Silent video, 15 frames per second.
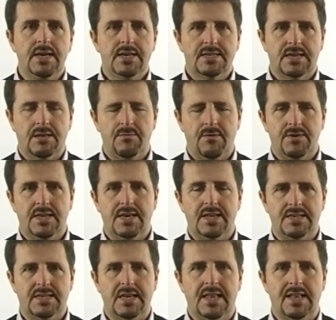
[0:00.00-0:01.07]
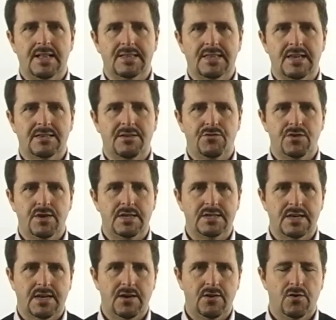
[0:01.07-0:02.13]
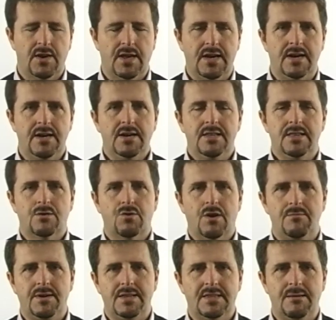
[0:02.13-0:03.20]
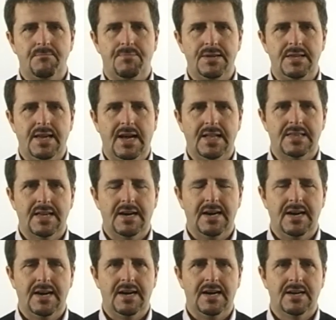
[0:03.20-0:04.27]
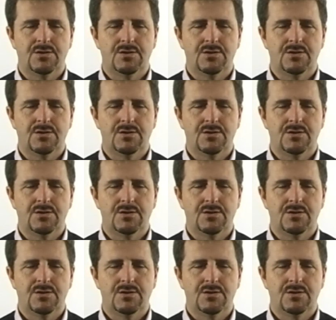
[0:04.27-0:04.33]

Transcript: staremo a vedere se la realtà savonese che ora naturalmente è impegnata a,